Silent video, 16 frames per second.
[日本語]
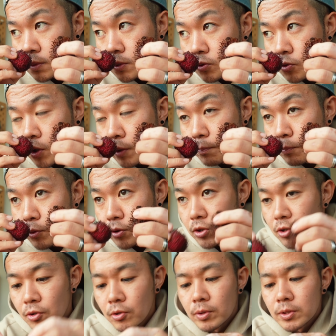それっぽい
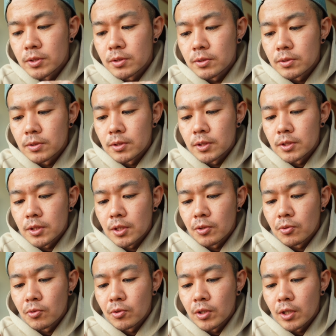匂いはするんですけ
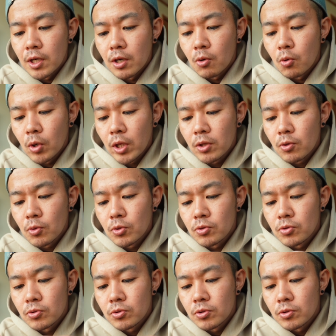ど、なんかこれとい
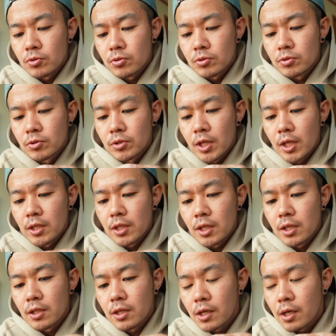う具体
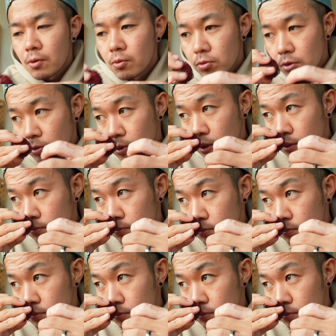的な香りは